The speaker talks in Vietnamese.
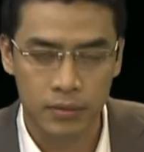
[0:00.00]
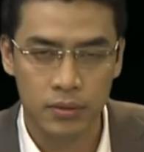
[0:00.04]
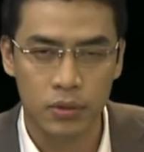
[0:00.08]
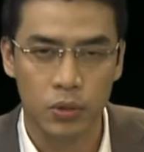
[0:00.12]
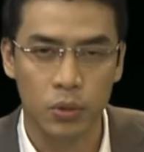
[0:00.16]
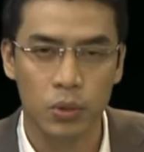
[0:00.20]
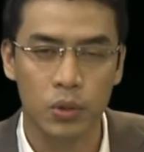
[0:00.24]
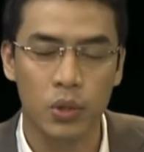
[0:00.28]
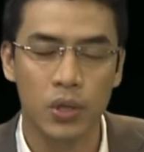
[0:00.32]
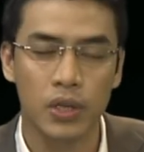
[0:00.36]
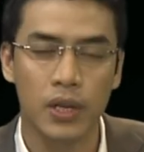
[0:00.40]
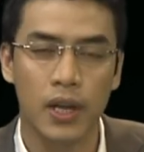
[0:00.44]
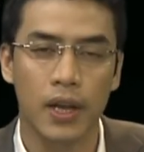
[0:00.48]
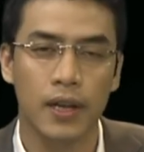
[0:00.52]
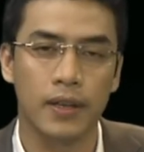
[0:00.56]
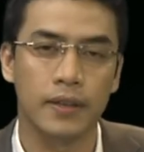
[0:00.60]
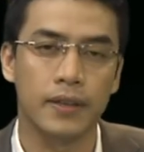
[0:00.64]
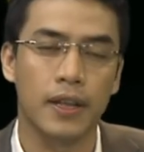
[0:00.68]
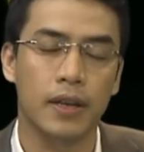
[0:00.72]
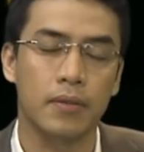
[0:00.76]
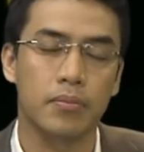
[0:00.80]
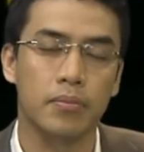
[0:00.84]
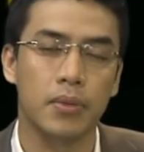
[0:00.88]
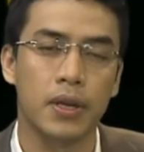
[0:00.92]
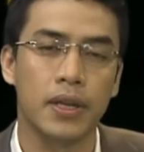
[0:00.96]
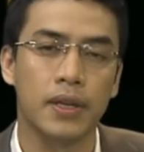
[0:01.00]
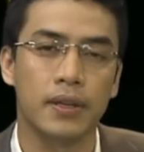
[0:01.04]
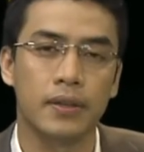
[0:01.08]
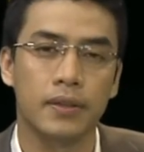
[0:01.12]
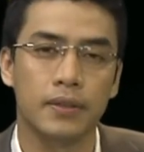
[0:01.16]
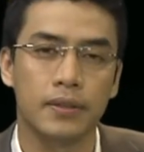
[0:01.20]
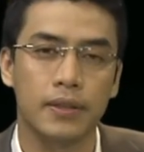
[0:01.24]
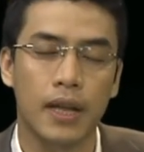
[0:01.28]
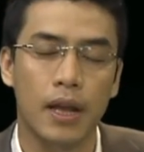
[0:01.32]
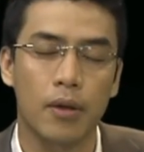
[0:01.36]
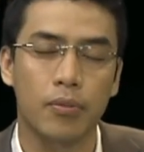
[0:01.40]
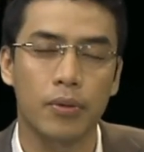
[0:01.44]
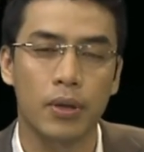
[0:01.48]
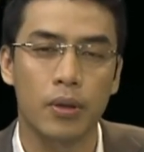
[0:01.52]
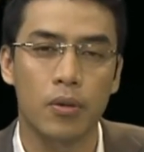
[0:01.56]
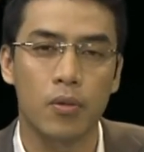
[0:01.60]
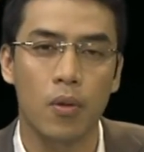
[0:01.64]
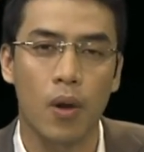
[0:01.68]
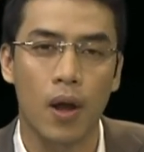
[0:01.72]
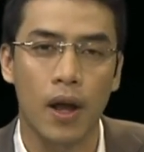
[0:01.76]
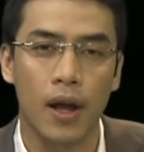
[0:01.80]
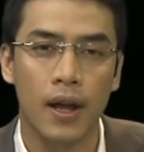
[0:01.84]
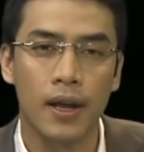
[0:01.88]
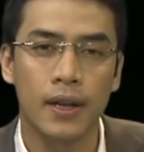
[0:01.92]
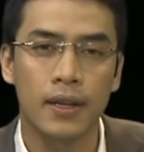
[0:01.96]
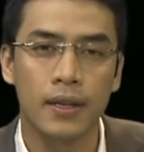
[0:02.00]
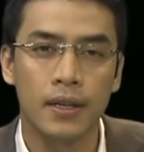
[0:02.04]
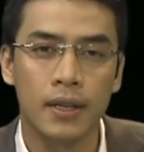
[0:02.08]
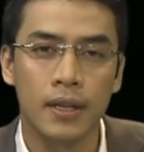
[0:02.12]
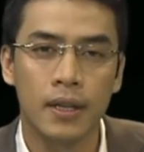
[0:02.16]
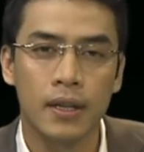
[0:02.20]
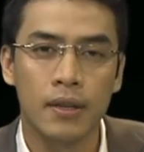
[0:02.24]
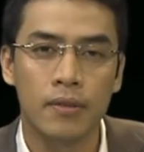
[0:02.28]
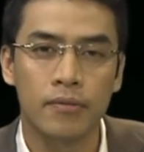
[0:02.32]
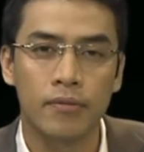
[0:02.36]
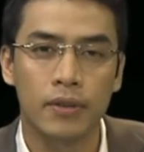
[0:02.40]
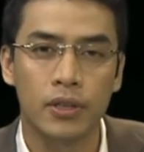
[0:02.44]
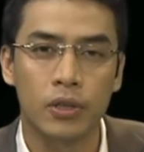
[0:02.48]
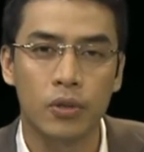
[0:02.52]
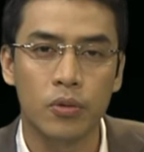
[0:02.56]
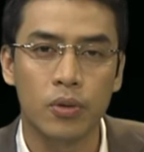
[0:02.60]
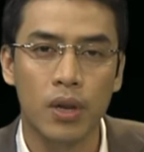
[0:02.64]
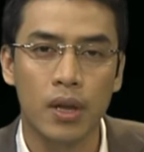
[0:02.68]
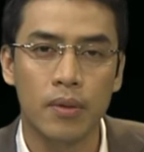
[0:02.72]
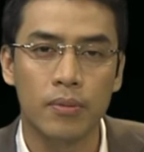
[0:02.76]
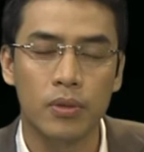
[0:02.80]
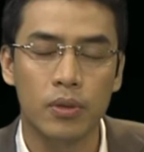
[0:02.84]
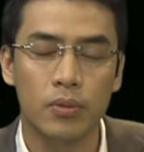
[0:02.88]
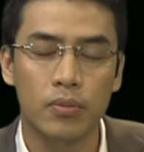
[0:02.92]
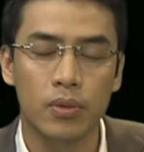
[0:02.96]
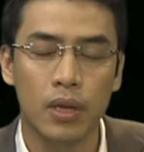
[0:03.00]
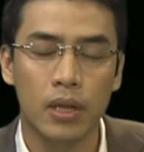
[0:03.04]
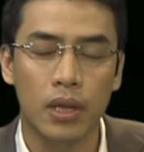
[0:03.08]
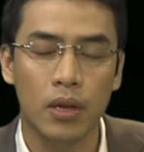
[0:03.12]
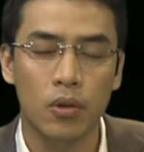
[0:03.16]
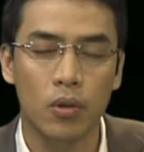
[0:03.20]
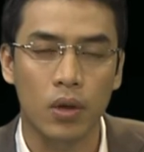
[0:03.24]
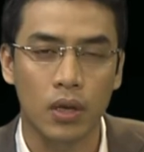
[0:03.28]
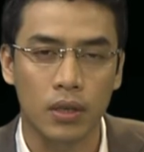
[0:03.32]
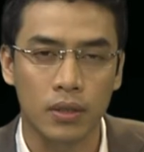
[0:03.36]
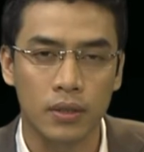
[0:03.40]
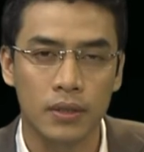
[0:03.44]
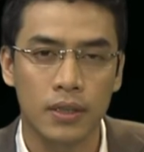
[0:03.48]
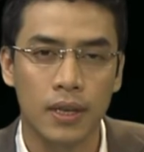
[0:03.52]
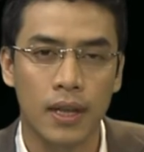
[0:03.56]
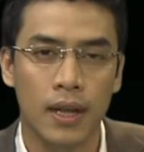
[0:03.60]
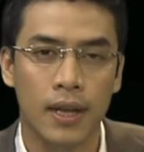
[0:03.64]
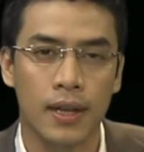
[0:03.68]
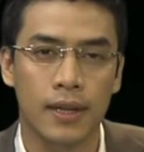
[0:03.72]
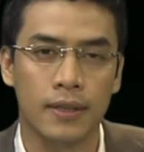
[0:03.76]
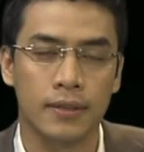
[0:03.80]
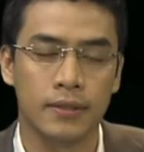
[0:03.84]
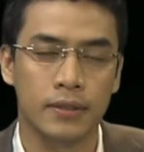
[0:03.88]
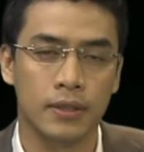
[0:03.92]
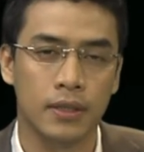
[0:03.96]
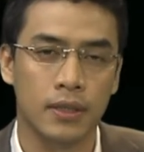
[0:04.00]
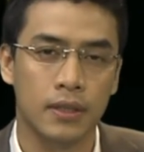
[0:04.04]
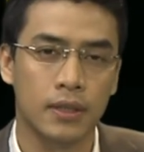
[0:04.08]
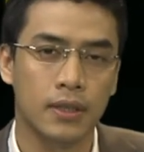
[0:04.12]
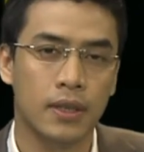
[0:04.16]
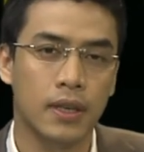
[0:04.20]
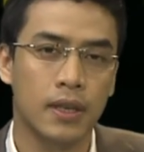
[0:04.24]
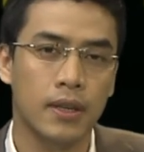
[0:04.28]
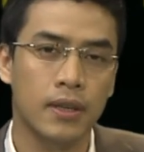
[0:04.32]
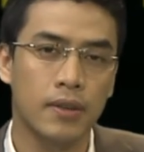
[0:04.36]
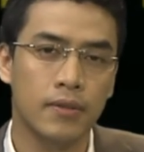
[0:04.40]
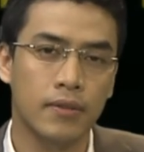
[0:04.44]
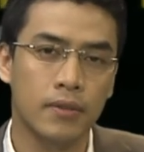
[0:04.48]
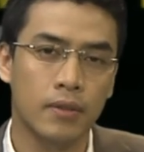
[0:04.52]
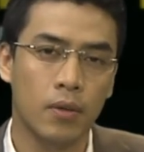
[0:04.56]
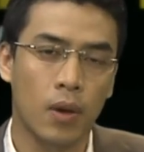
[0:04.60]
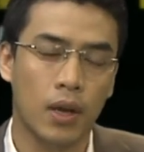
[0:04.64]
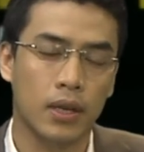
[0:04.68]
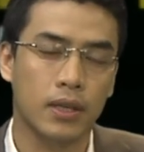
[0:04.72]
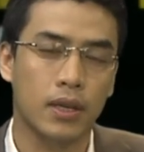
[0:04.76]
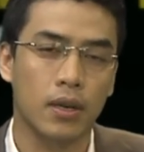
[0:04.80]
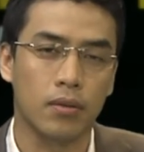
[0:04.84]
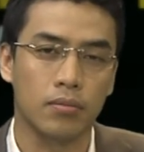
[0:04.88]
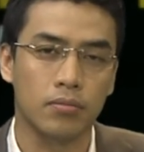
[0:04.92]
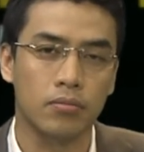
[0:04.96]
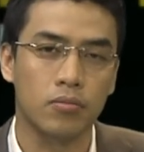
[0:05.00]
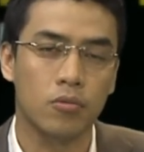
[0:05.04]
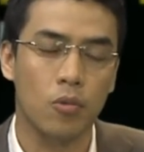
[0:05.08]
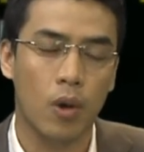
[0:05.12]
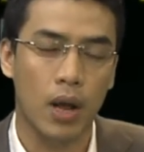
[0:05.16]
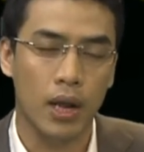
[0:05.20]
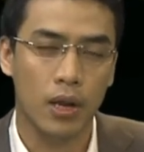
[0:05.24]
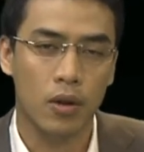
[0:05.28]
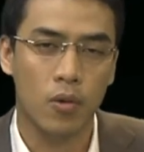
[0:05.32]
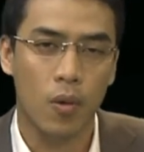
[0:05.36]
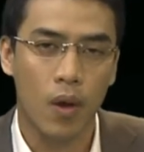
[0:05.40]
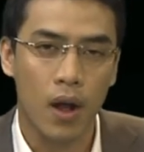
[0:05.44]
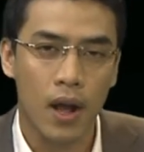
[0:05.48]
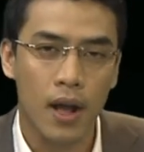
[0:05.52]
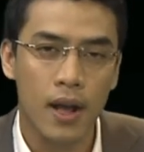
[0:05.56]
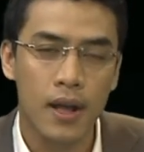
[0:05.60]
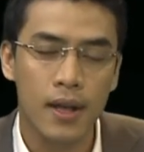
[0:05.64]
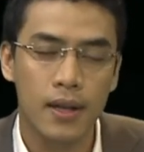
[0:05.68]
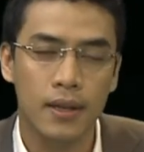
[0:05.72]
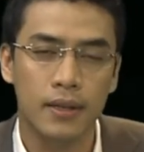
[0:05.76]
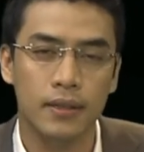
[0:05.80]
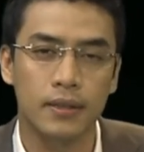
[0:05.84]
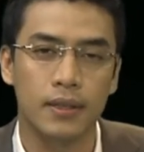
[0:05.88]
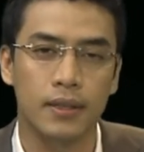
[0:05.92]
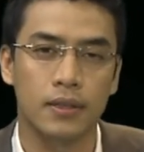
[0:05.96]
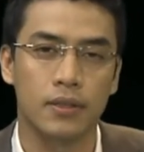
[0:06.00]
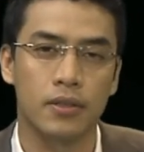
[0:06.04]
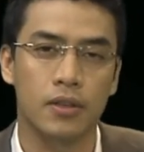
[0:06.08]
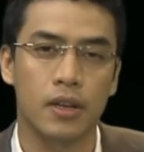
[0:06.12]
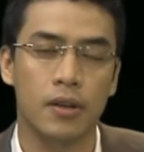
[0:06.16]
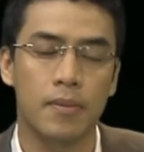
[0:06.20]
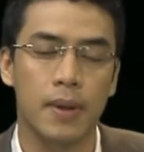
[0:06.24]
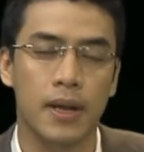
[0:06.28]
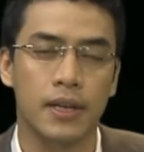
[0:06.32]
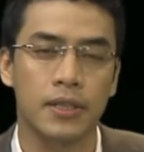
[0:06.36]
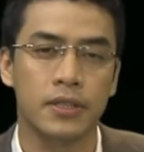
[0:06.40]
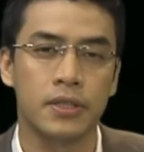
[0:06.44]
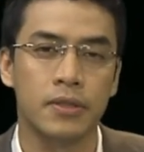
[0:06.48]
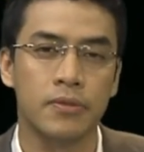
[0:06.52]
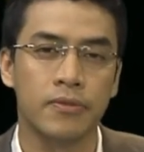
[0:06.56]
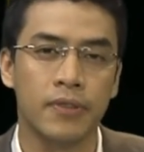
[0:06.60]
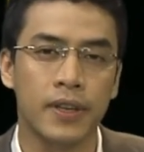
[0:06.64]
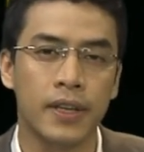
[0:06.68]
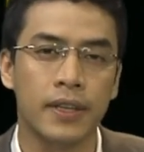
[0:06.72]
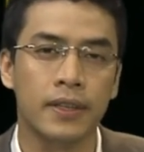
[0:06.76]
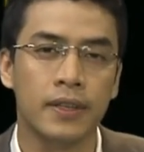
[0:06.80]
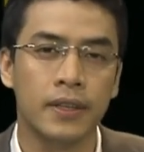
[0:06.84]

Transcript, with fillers: chủ chuyên đề đặc biệt Đại học hiệu quả và chủ đề mà chúng ta thảo luận là những cái hoạt động ngoại khóa dành cho các bạn sinh viên.